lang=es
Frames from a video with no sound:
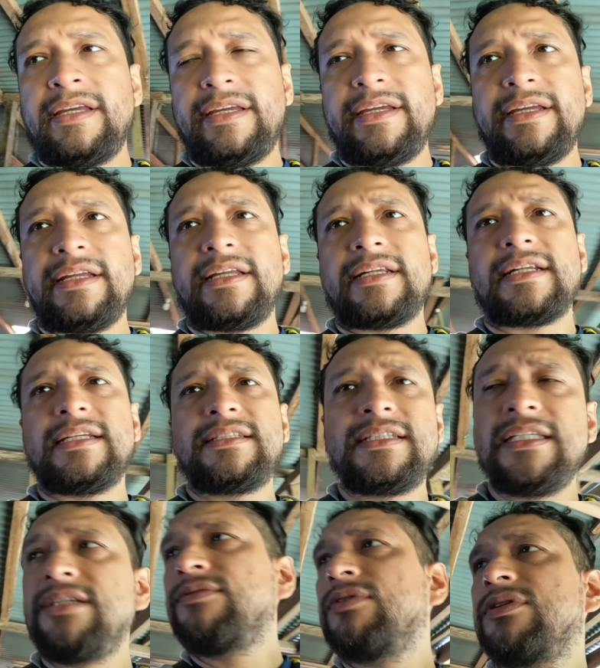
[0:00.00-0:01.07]
eh,
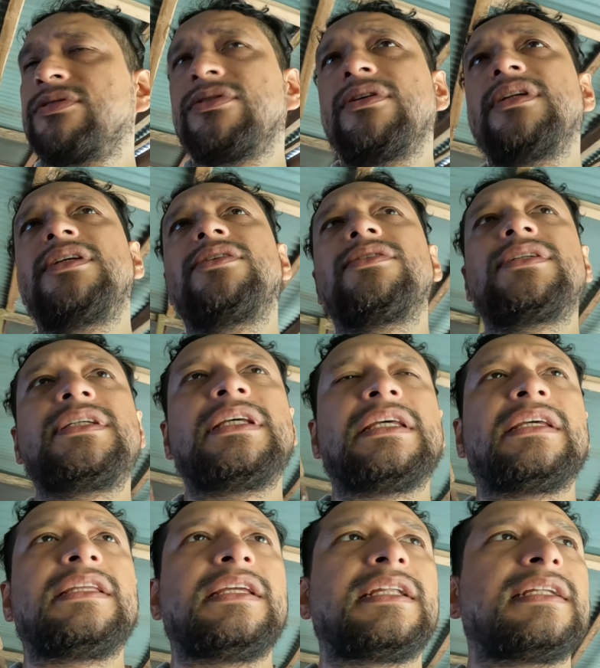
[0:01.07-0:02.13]
residuos sólidos y
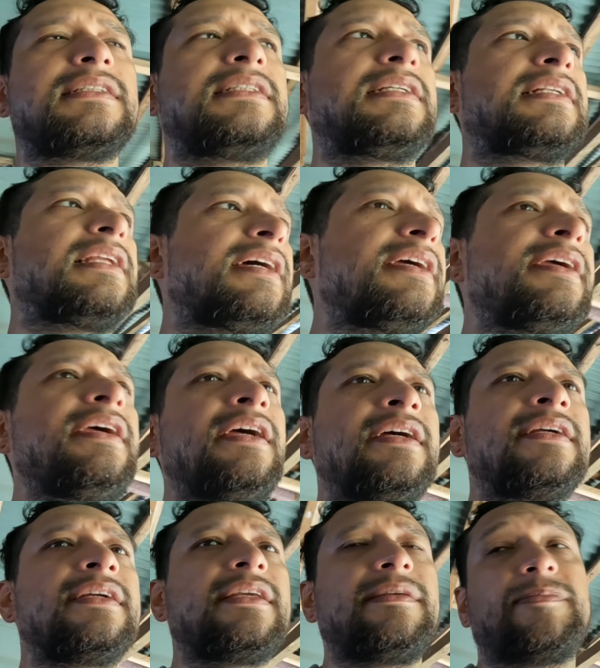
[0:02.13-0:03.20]
de, reciclaje
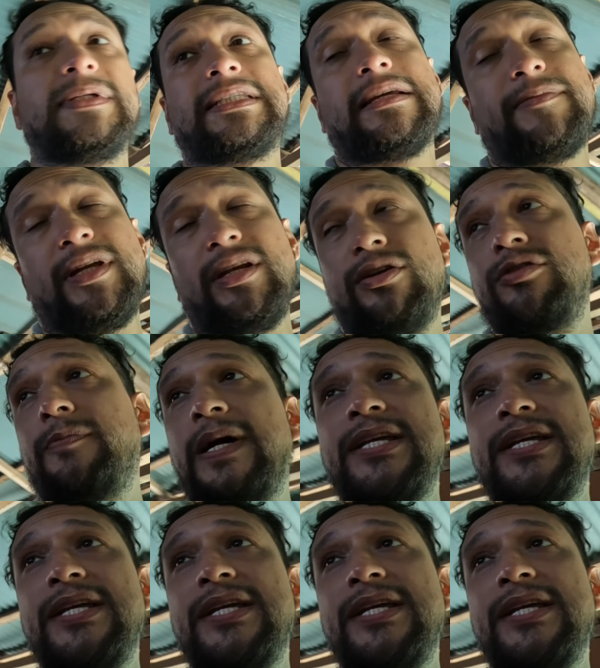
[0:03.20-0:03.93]
y pues también los